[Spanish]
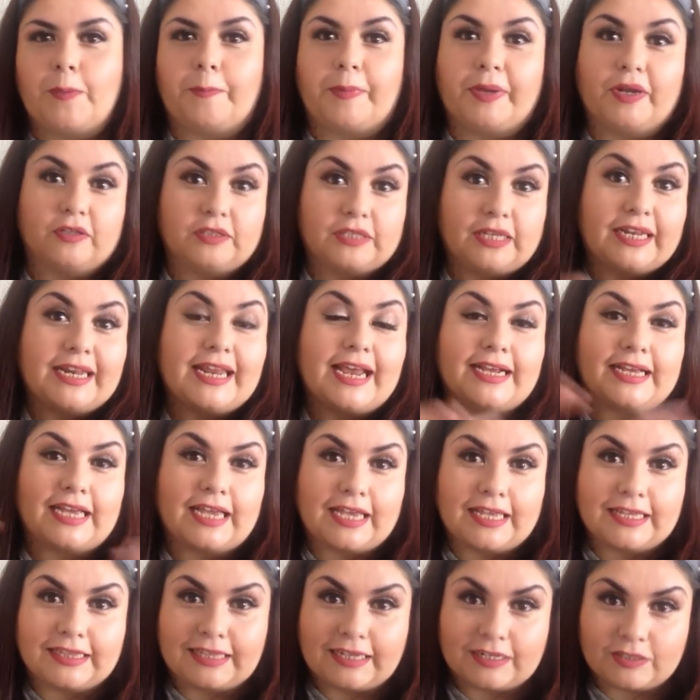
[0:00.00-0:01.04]
pero tenía que
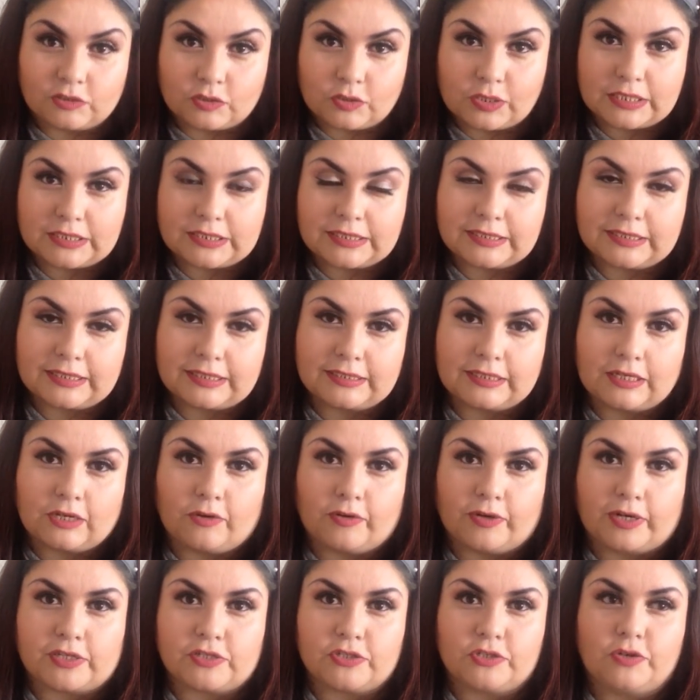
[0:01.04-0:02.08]
quitar todas esas
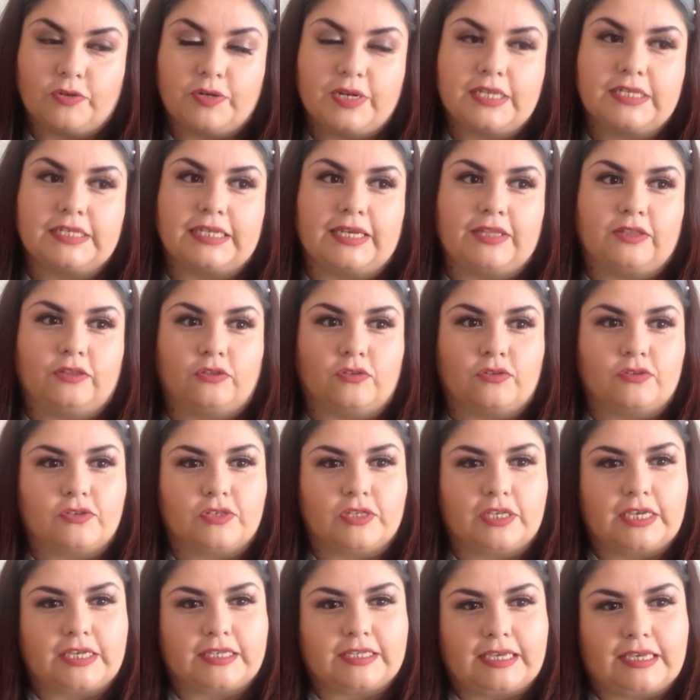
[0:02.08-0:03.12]
decoraciones,
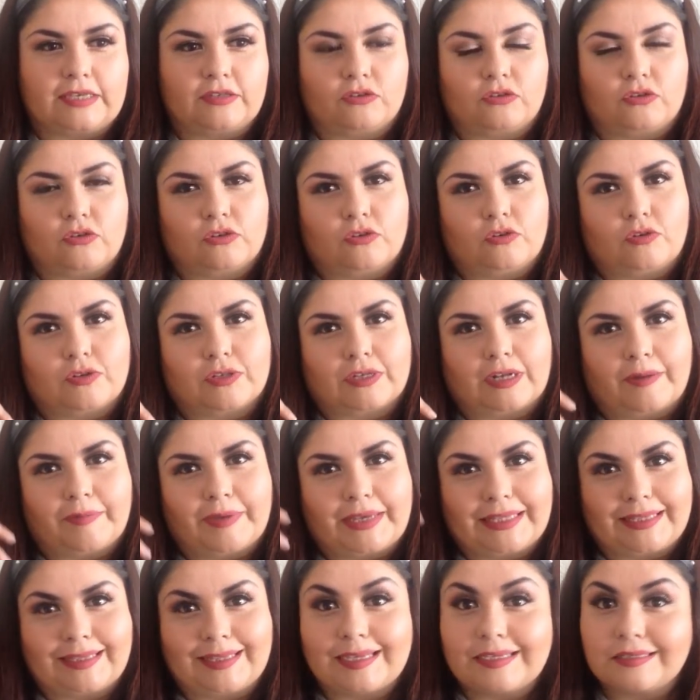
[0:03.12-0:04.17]
entonces eso yo se los
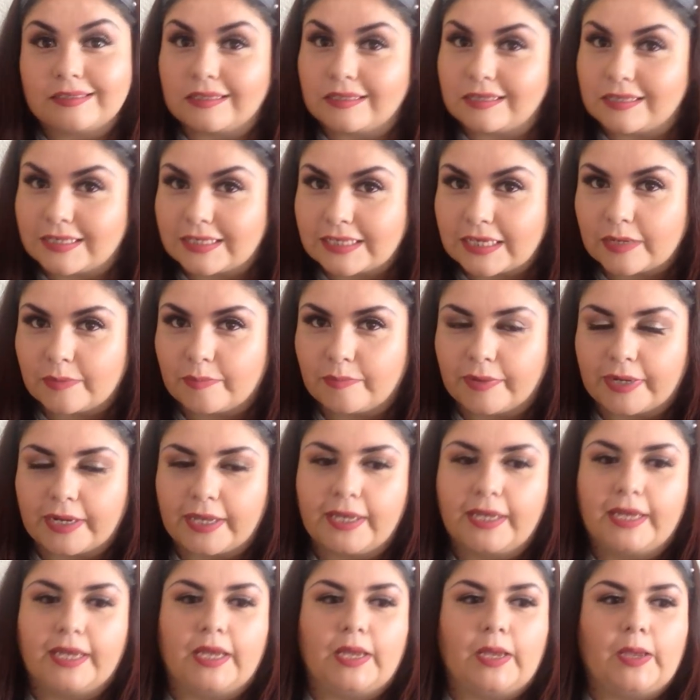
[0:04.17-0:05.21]
grabé desde
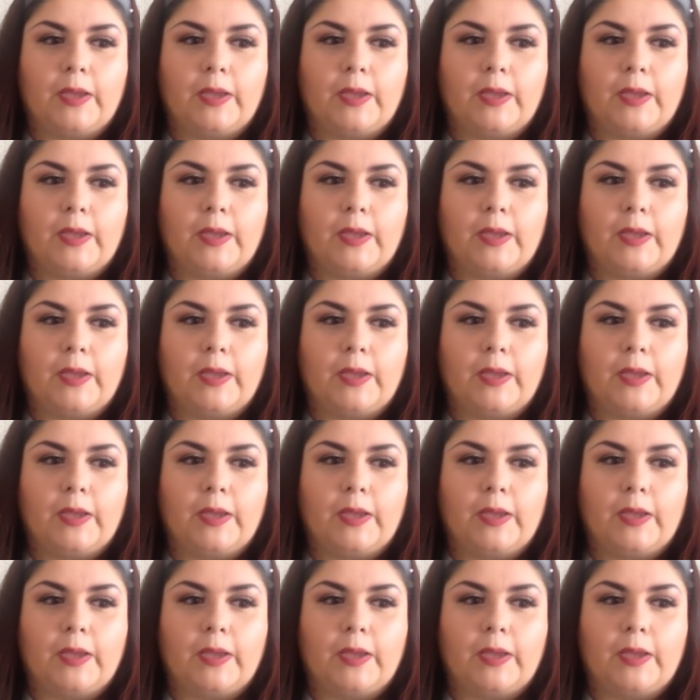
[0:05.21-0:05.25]
diciembre,